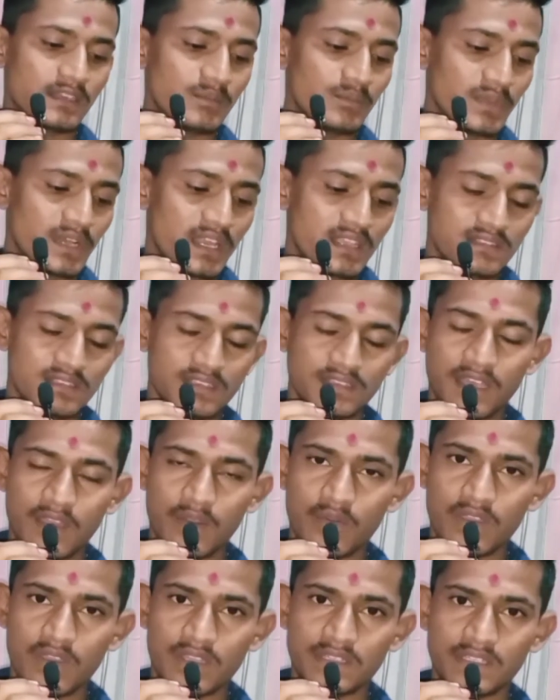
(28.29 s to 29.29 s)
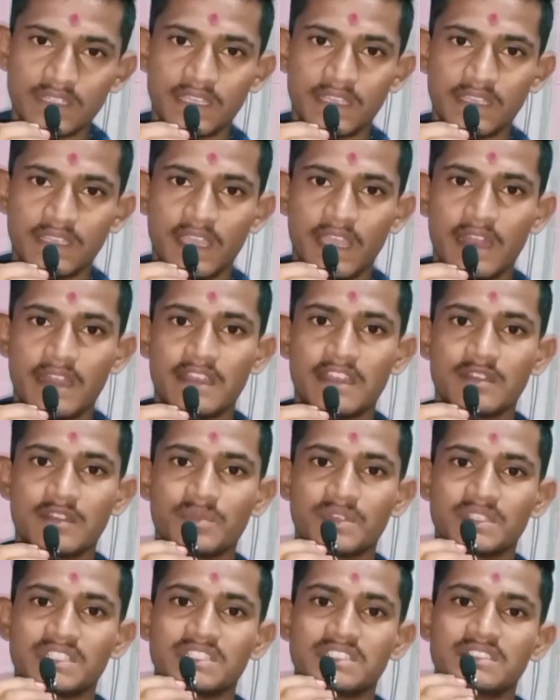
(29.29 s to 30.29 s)
कंपनी ऐसा दावा करते हैं कि हंड्रेड
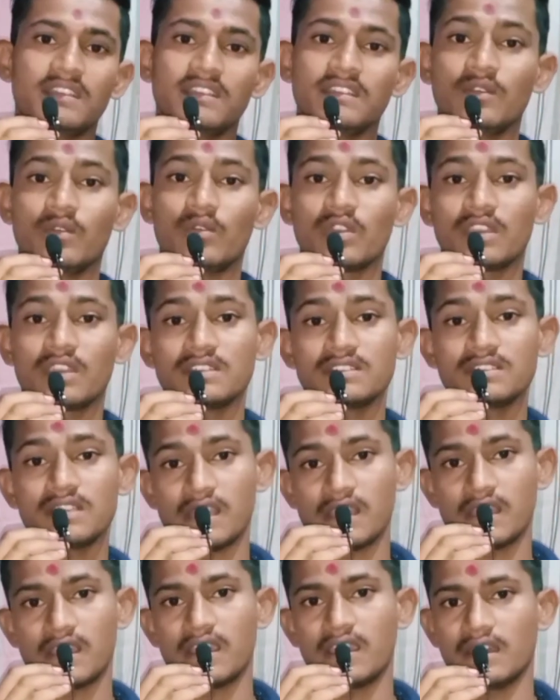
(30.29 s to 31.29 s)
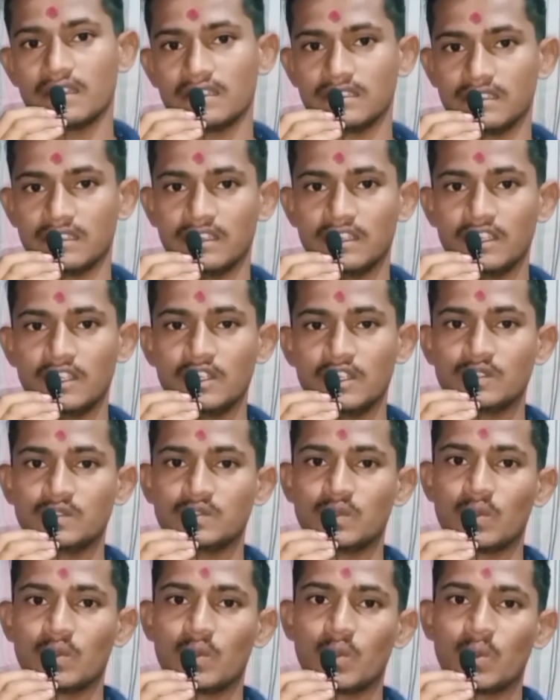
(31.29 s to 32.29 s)
परसेंट नहीं हो कि शाकाहारी है
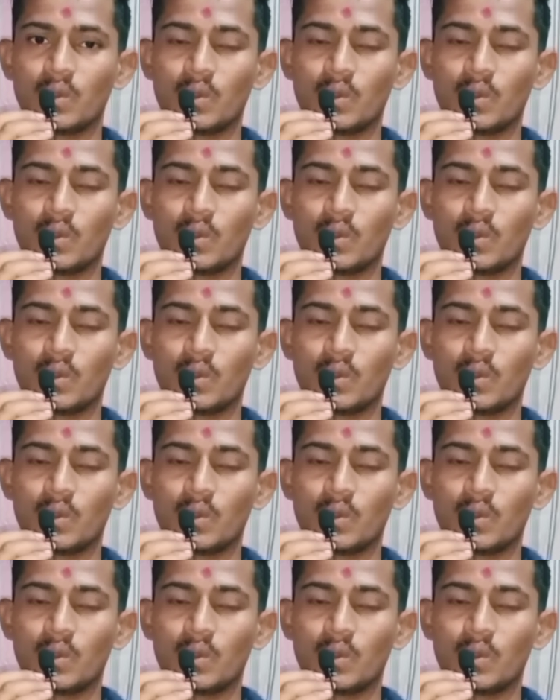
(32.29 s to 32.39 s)
जो